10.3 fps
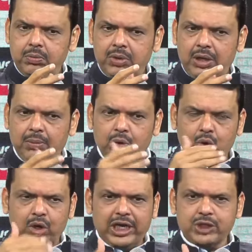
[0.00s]
हम
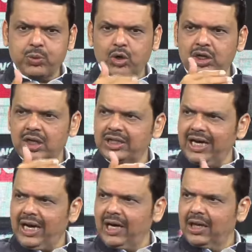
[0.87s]
लोगों ने एक्सपोर्ट कर
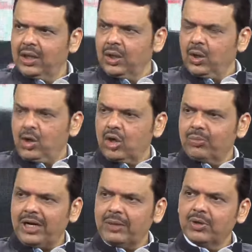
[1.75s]
दिया और
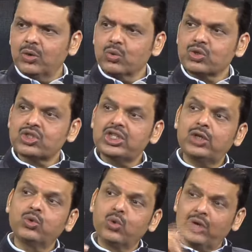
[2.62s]
बाद में उससे
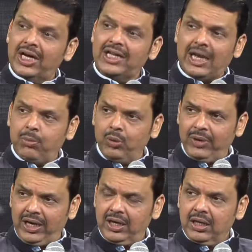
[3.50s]
दुगने दामों
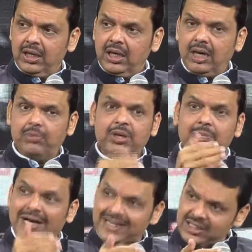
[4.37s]
में हमने
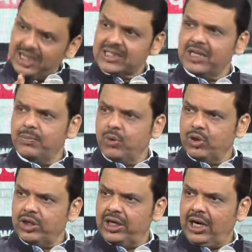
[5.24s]
पाकिस्तान से इंपोर्ट
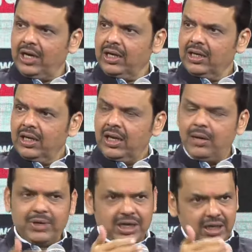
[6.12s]
किया
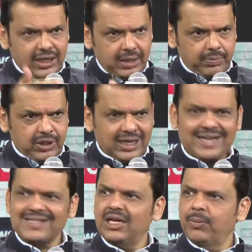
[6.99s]
हमने कई ईरान
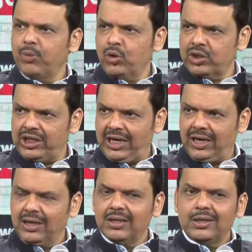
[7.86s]
से इंपोर्ट किया
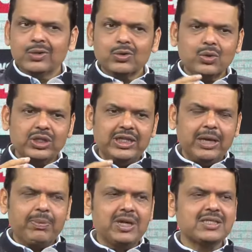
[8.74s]
तो ये
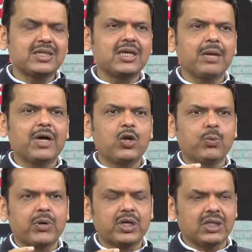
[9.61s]
परिस्थिति हमारे
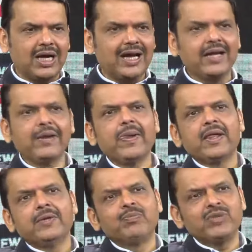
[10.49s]
ऊपर ना आए
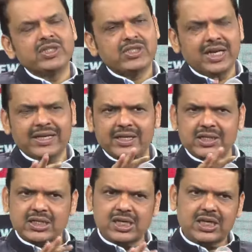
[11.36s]
इसलिए केंद्र
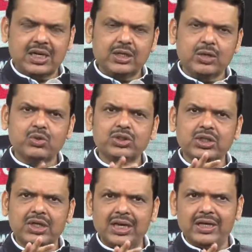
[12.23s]
सरकार ने कुछ
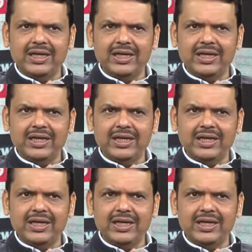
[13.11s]
निर्णय लिए